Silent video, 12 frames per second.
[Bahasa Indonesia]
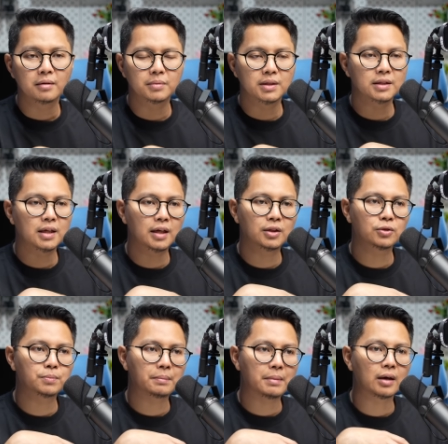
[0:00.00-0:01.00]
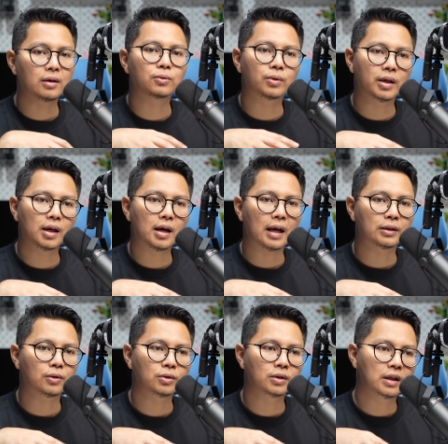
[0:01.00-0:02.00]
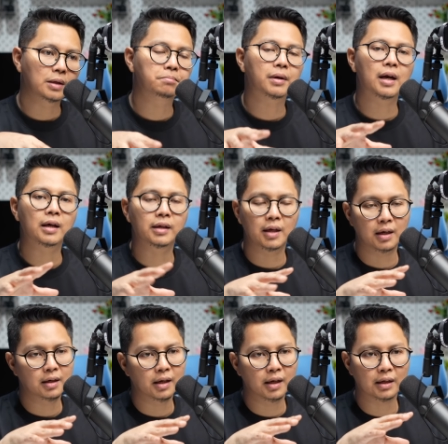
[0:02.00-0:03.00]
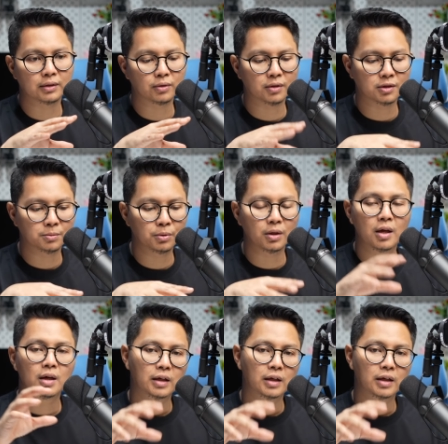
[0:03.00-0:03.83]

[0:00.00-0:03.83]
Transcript: Bisa jadi itu memang kurir atau tim penagihan dari kantor tersebut